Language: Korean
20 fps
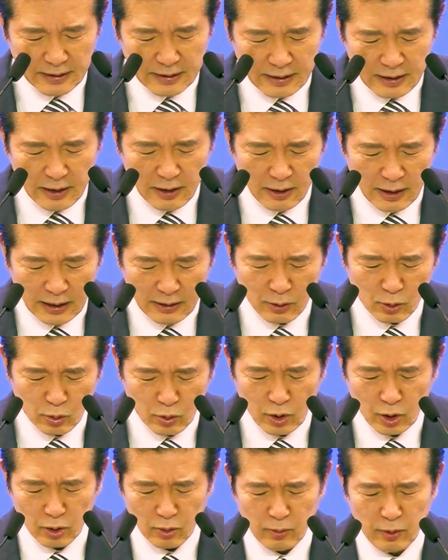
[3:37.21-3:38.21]
이러한
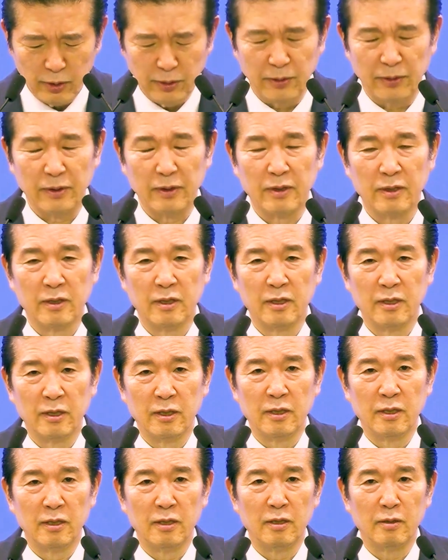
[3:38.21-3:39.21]
두려움은 무
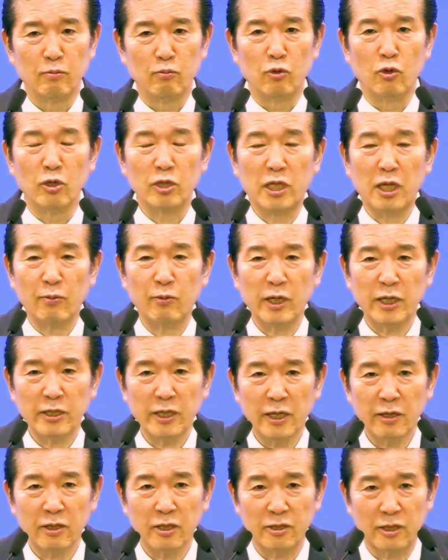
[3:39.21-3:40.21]
뭐 때문에
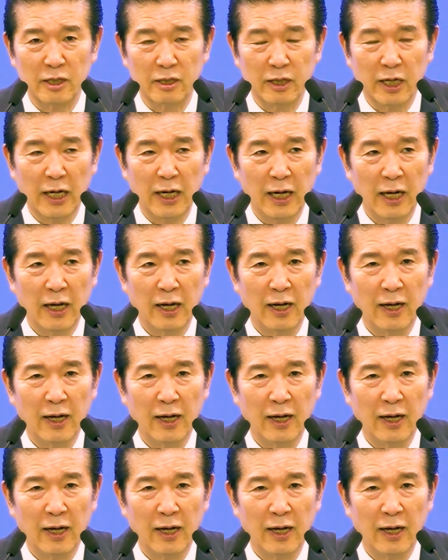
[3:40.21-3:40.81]
생겼을까?